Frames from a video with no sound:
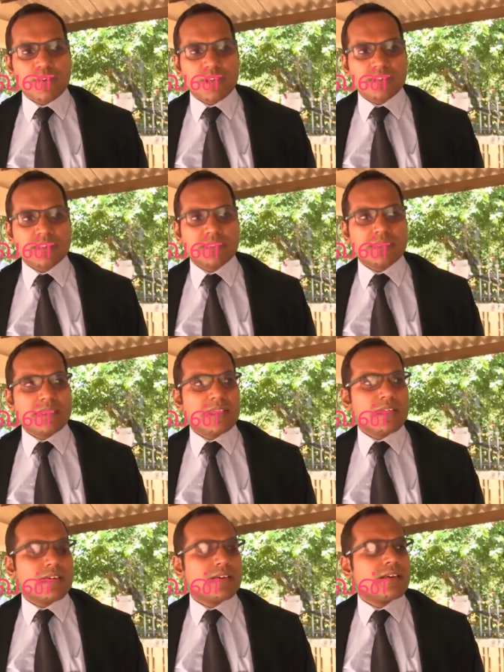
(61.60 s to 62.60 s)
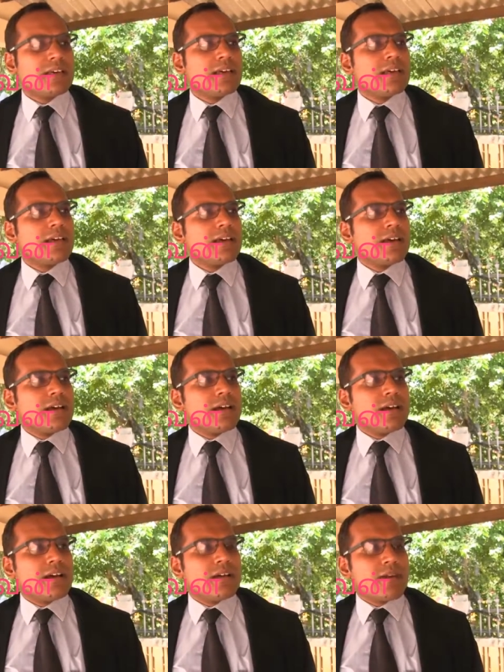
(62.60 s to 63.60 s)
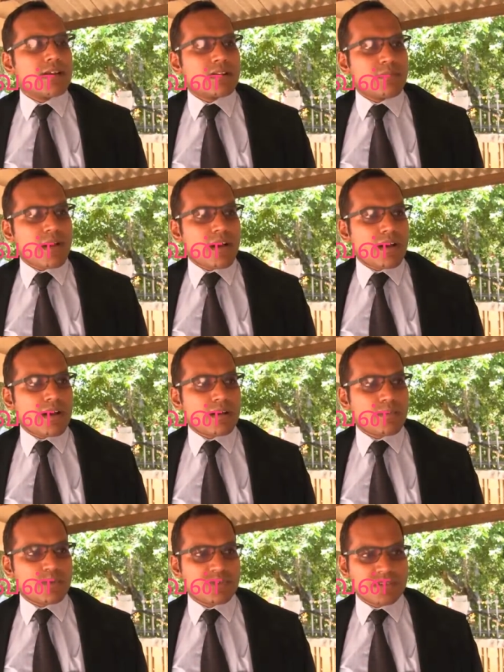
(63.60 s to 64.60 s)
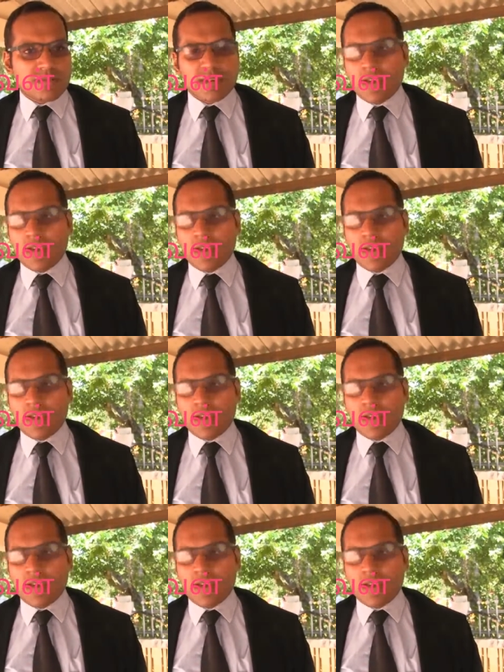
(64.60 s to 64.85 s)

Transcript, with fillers: முயற்சித்த வடக்கு மாகாண பொதுச்சேவை